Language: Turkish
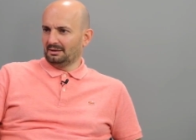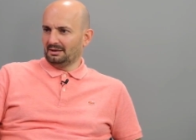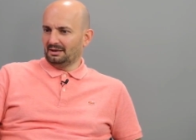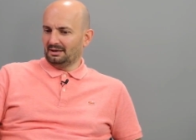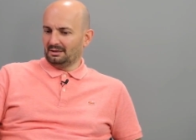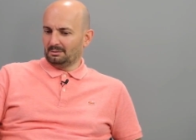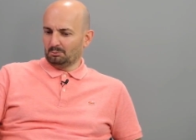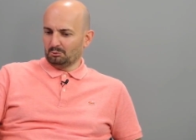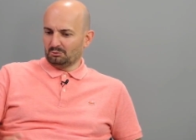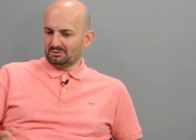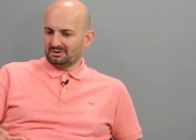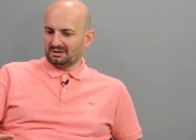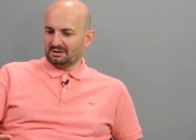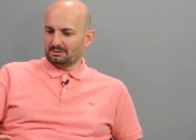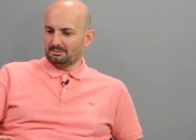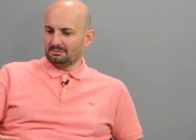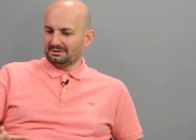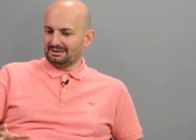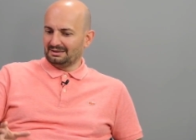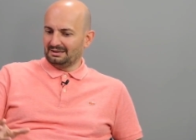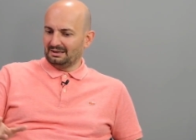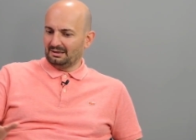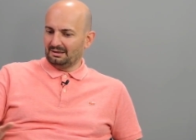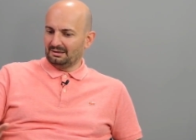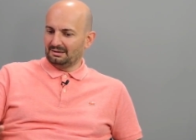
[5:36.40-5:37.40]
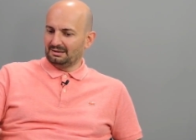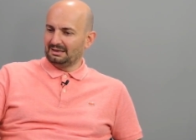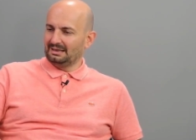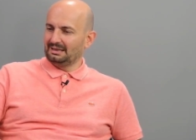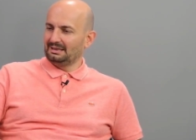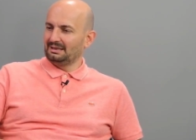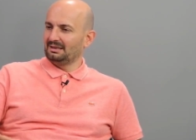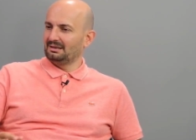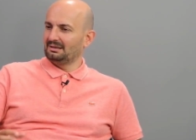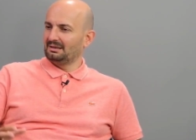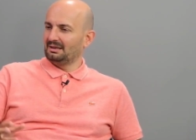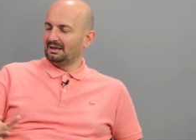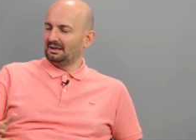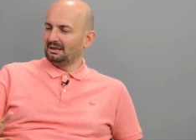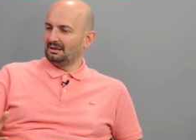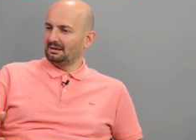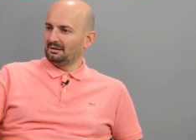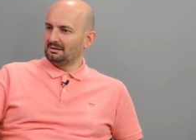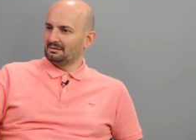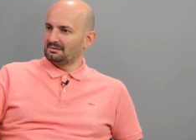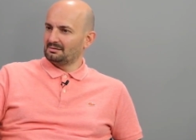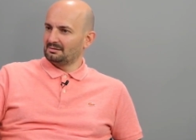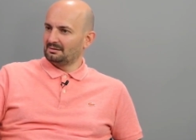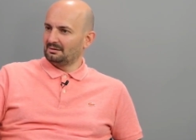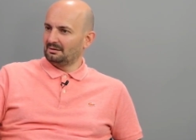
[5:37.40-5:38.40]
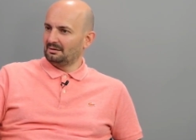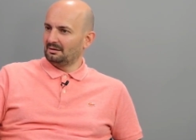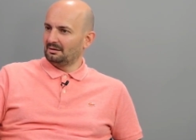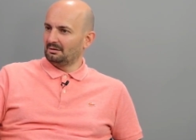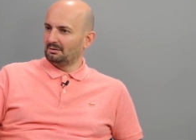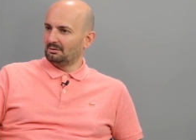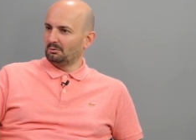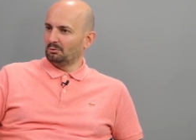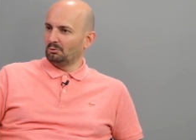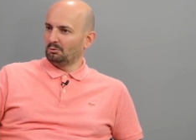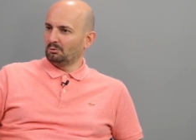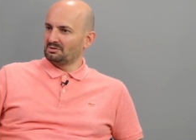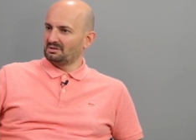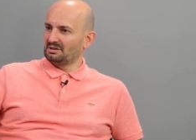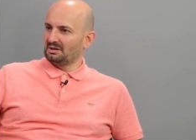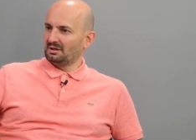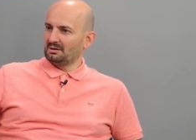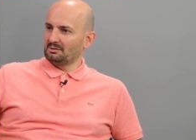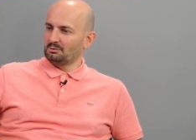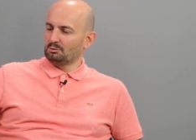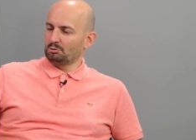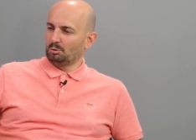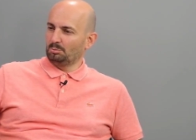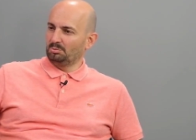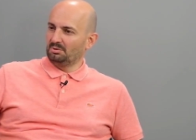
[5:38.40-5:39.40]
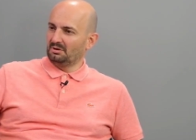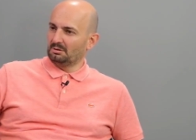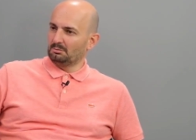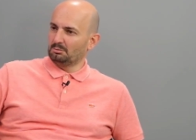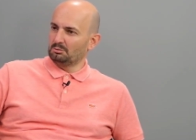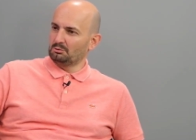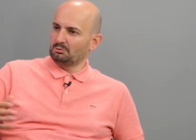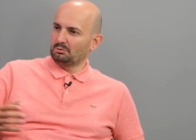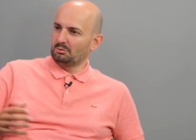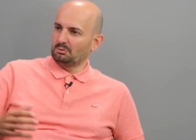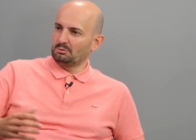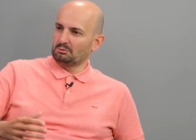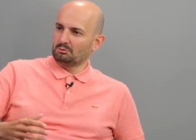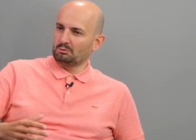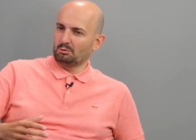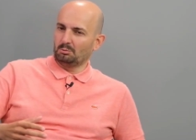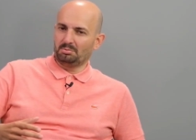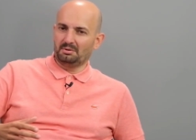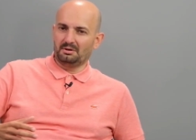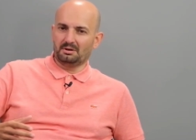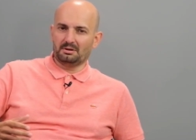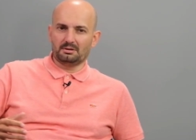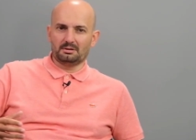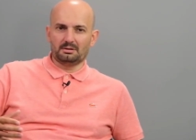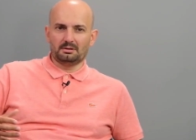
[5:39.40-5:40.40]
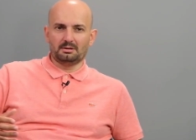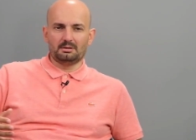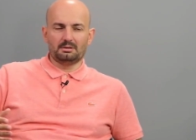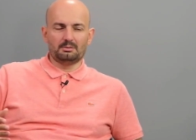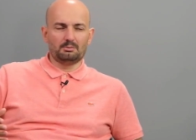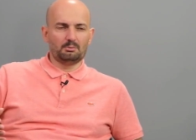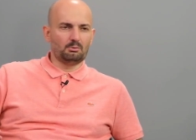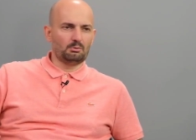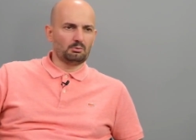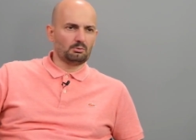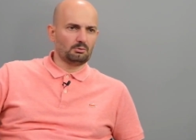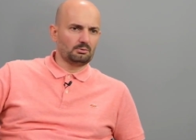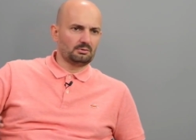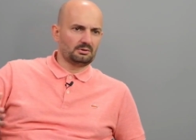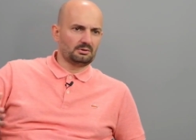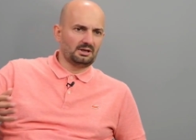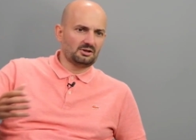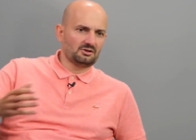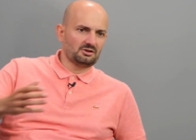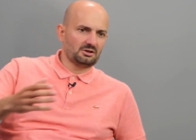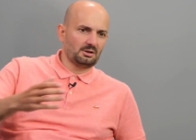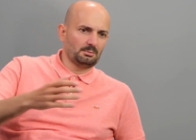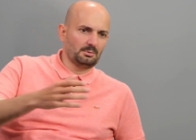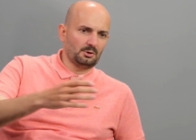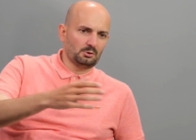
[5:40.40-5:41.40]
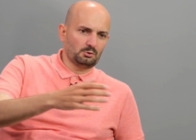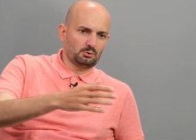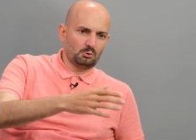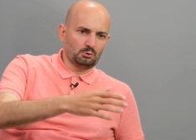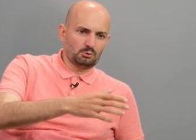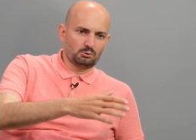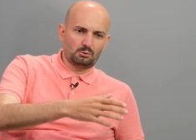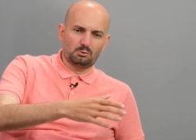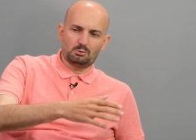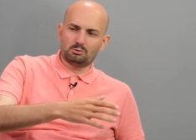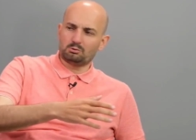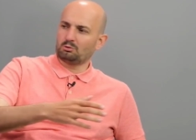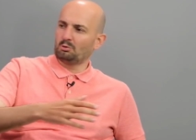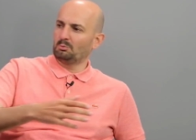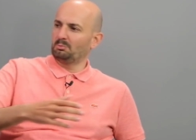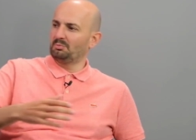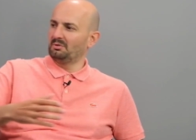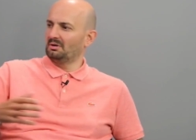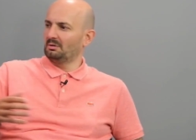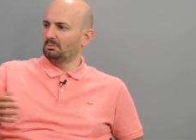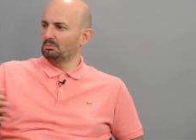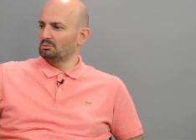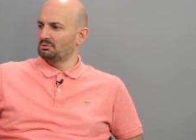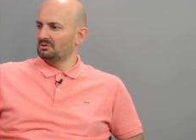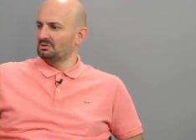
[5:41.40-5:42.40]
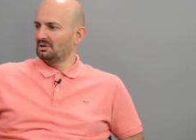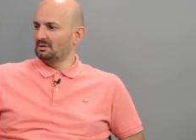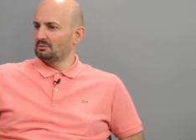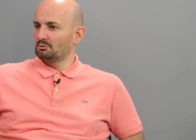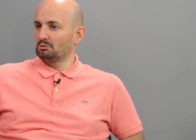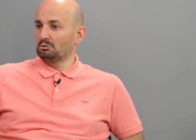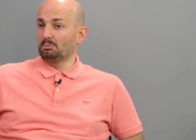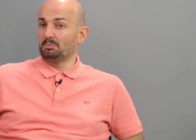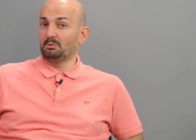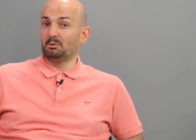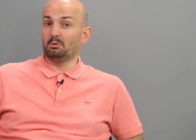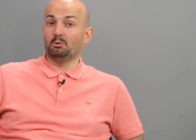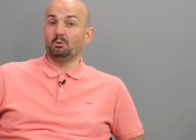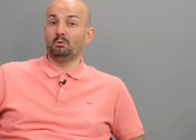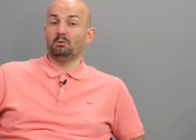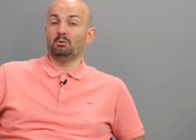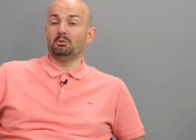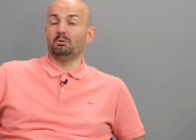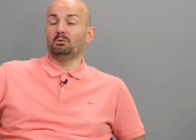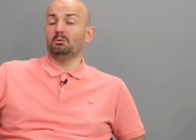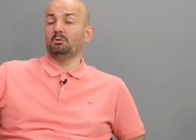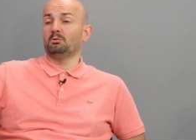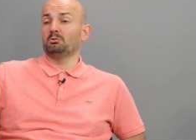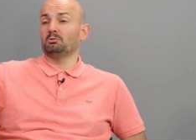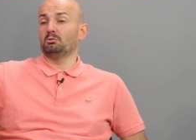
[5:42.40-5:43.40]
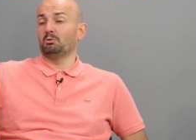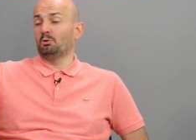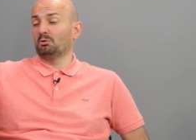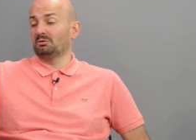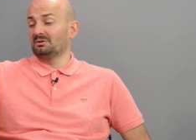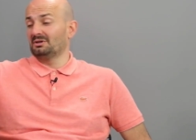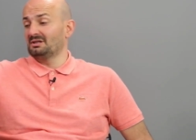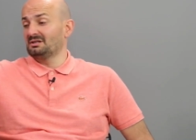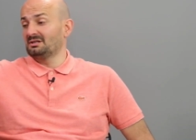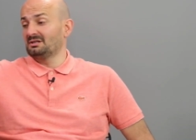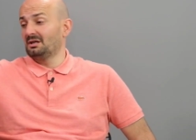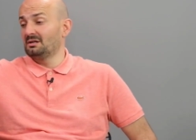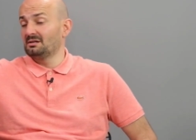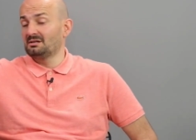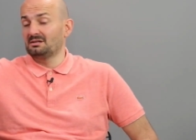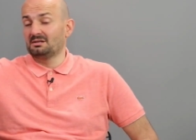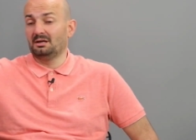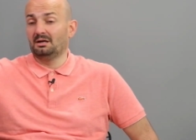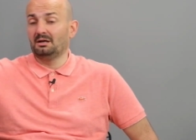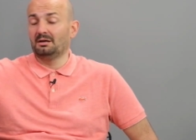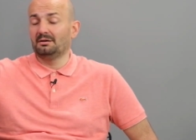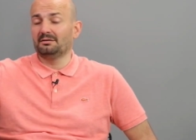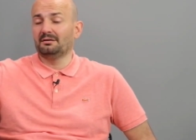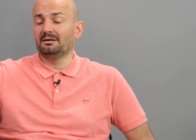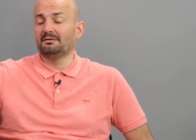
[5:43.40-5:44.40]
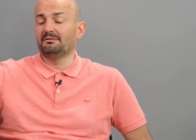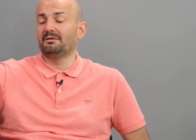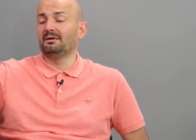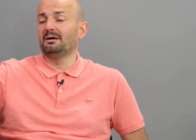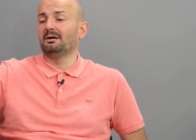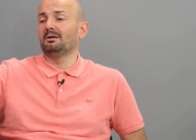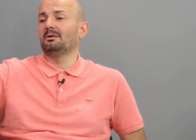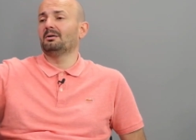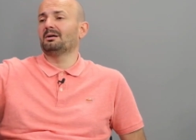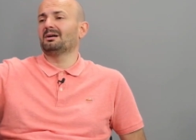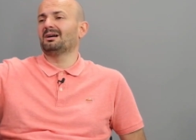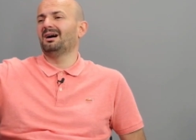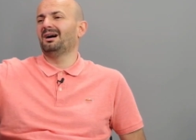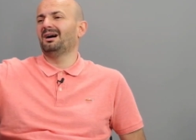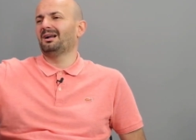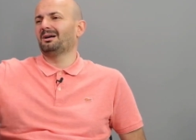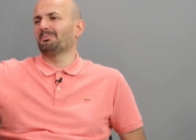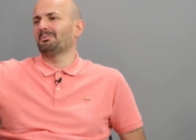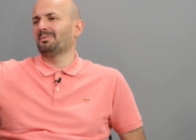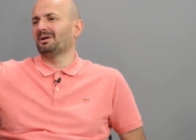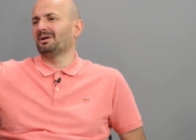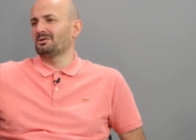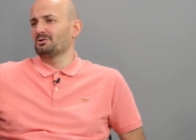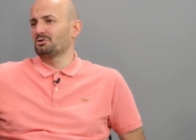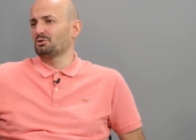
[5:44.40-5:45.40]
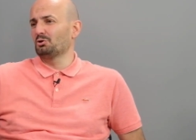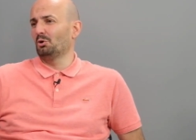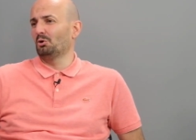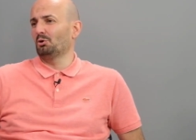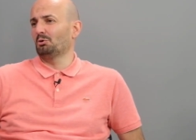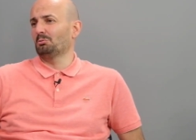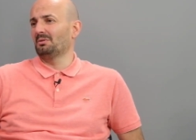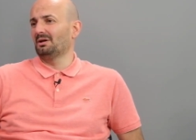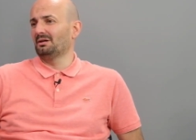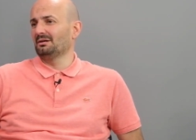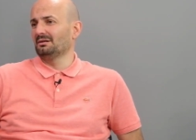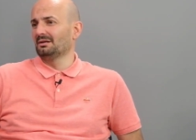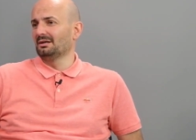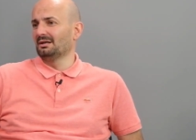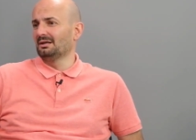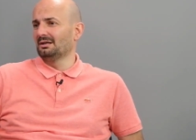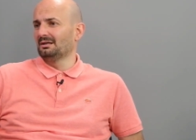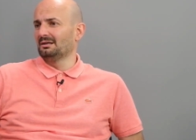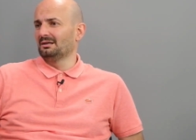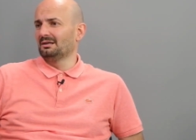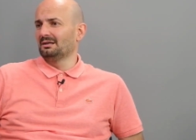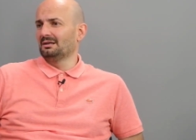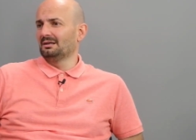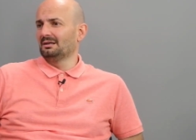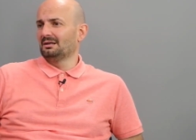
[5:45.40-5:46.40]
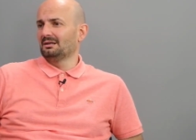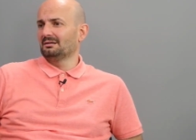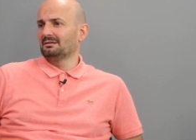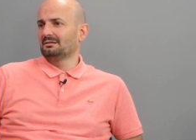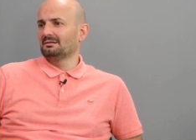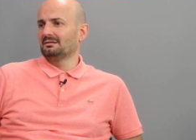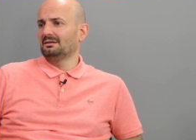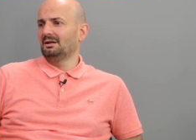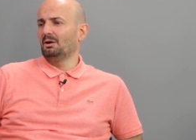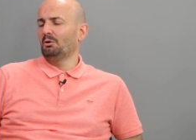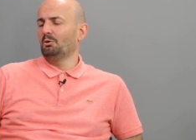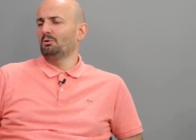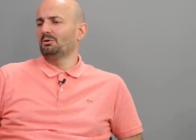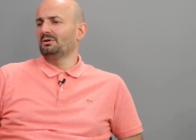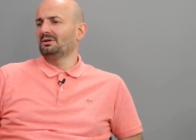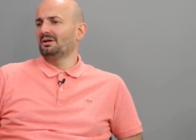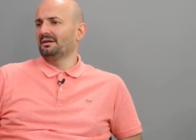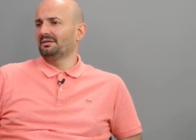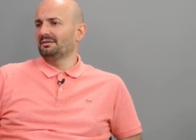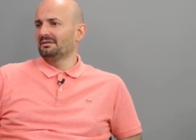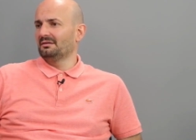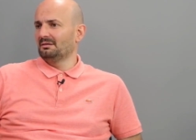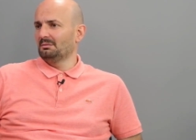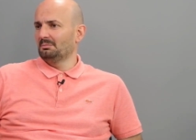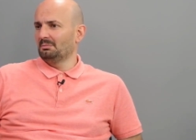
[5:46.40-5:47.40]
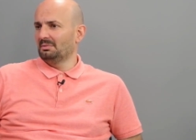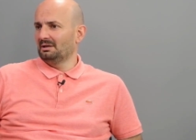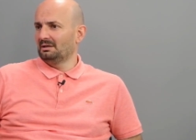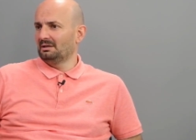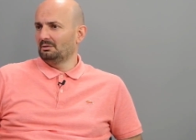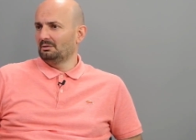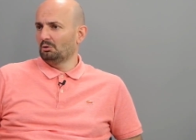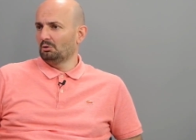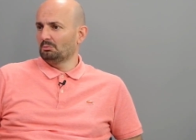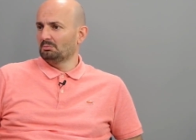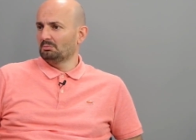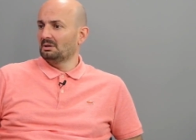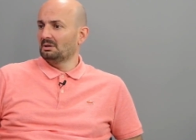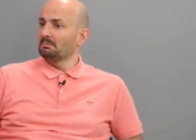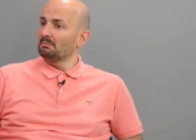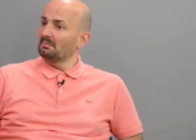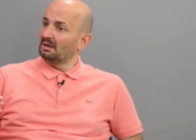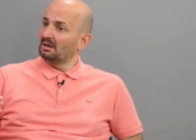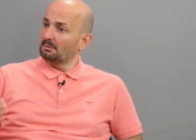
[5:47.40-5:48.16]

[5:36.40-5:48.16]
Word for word: Hani bu takımın genetiğiyle, DNA'sıyla o sağ stoper, bu sol stoper, geçen maç o sol stoper, bu sağ stoper, o orta sahanın sağında falan. Karman, çorman ne oynandığı belli olmayan.